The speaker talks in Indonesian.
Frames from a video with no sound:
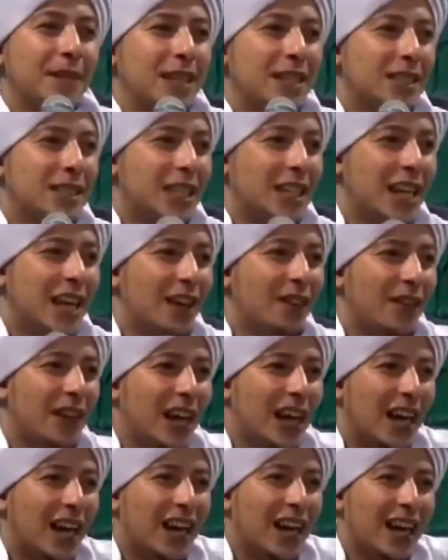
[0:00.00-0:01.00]
Senang apa
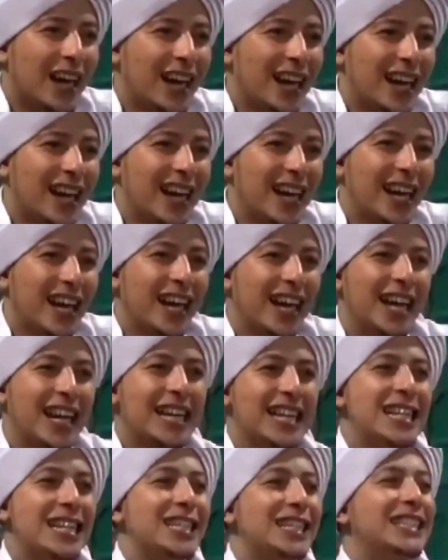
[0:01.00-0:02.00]
enggak?
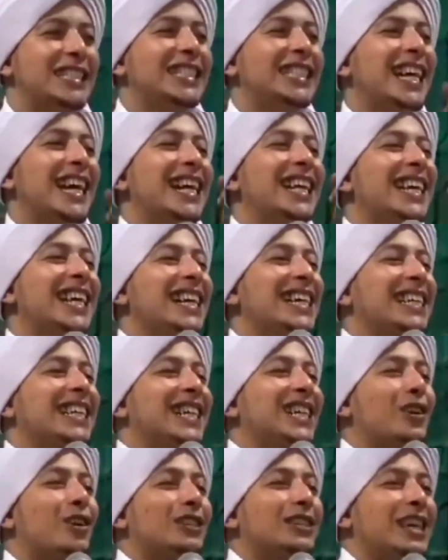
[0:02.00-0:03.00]
Ziarah
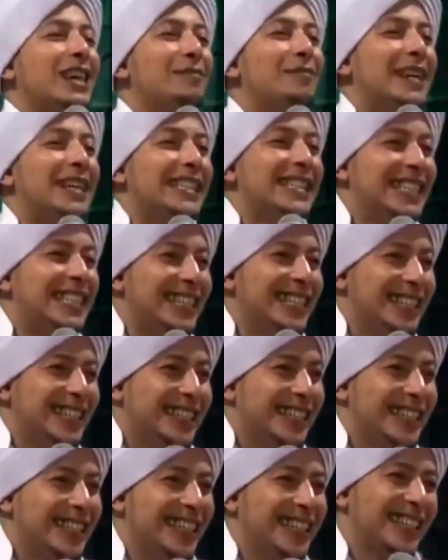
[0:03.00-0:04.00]
ke kota
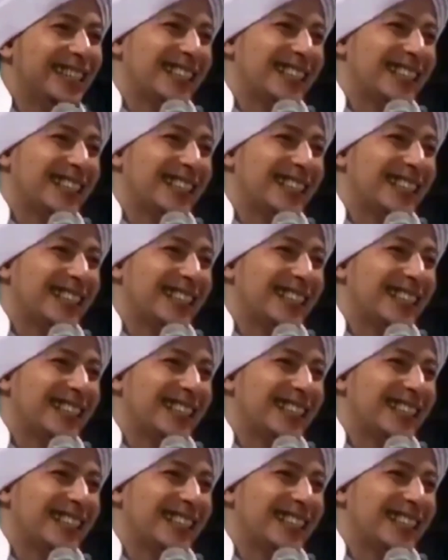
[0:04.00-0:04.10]
Madi